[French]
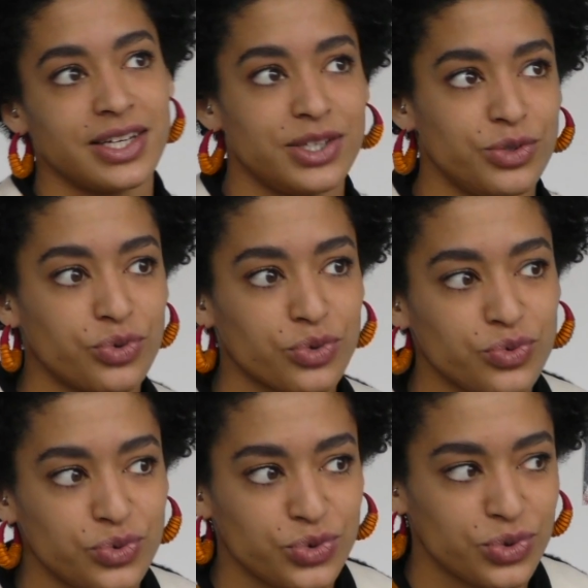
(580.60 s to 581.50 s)
qui tourne
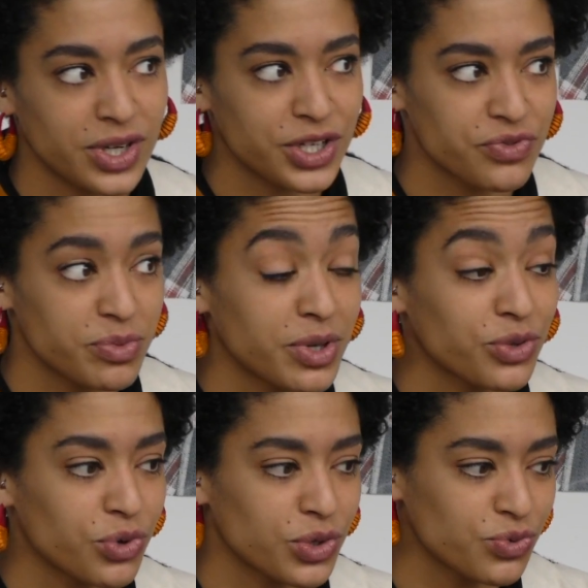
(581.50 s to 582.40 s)
toujours. Là, je vais
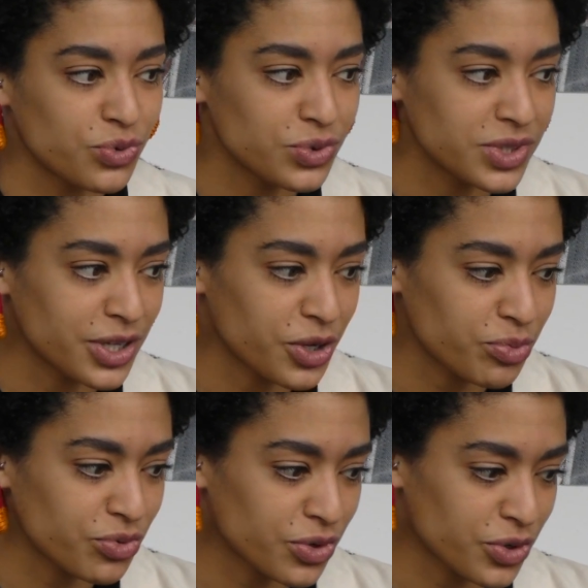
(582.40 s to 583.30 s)
bientôt à Toulouse d'ailleurs
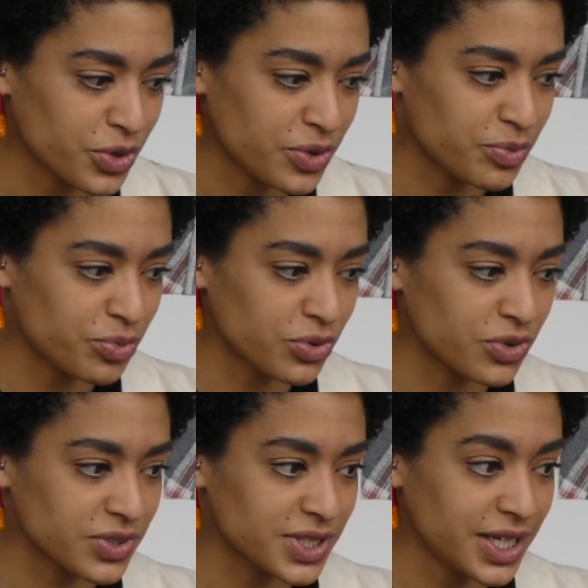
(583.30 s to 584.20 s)
pour, euh, pour
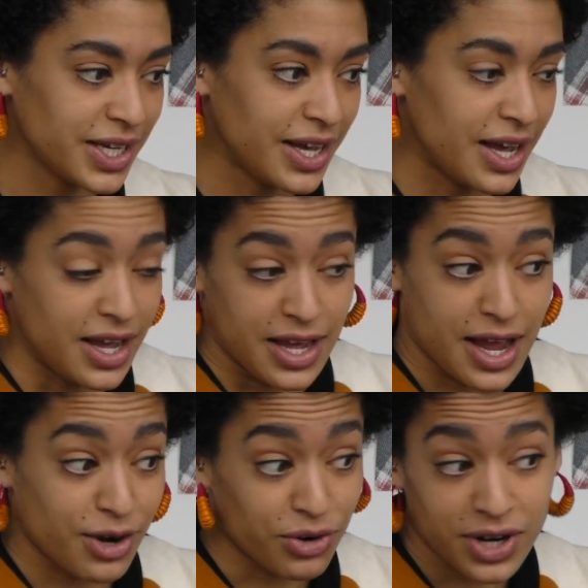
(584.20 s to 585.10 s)
danser.
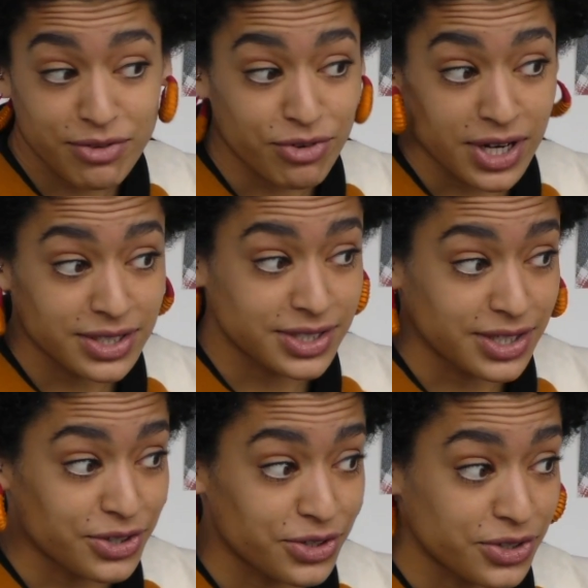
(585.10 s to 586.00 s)
Alors là, voilà,
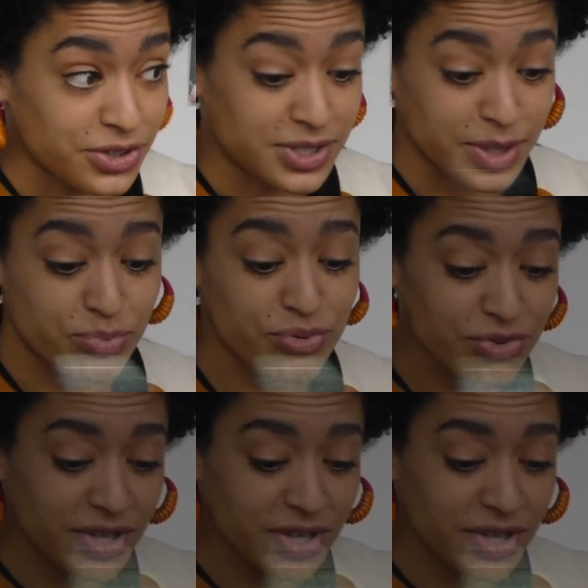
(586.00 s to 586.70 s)
c'est euh, c'est plus